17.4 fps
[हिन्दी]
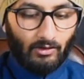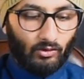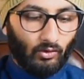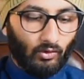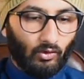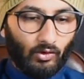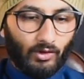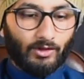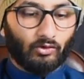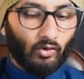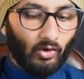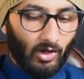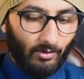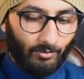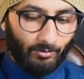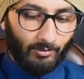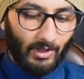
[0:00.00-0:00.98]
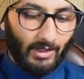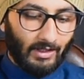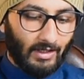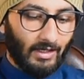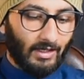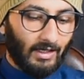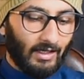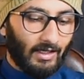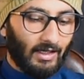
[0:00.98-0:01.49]
तो इसको हम बंद
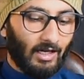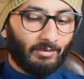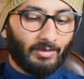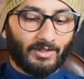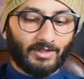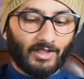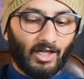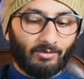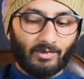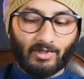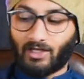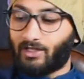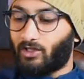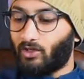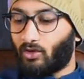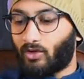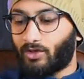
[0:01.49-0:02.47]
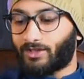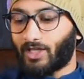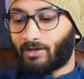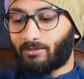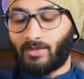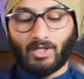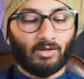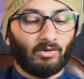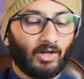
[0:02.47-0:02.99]
करके यहाँ पे साइड पे रखते हैं और
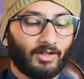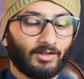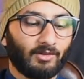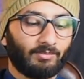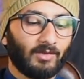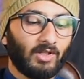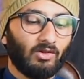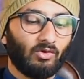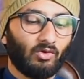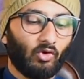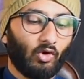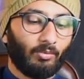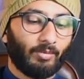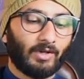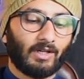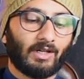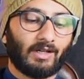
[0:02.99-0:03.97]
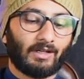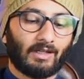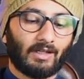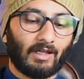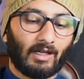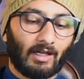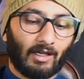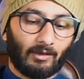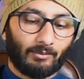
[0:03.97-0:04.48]
साथ में डिवाइस अपनी ओपन करते
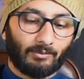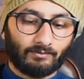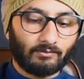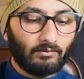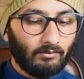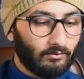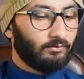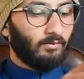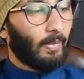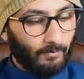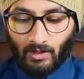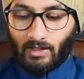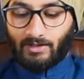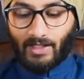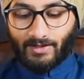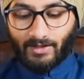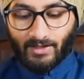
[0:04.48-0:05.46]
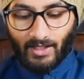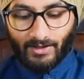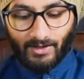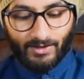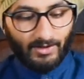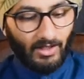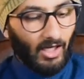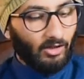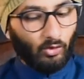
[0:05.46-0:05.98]
हैं जैसे जैसे
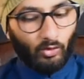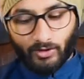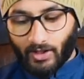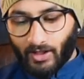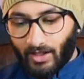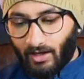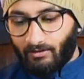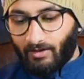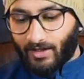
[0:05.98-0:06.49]
साल गुजर रहे हैं